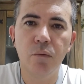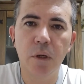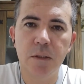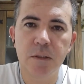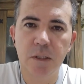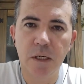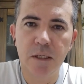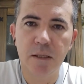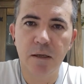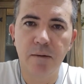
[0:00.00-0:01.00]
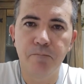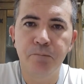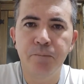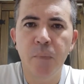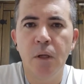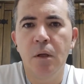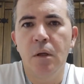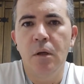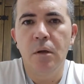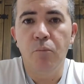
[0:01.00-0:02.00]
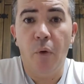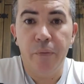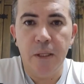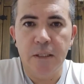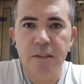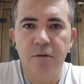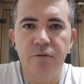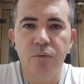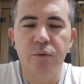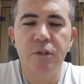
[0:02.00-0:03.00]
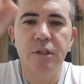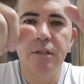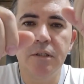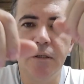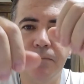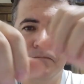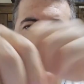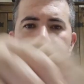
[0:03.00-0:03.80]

com uma certa potência, vamos dizer assim.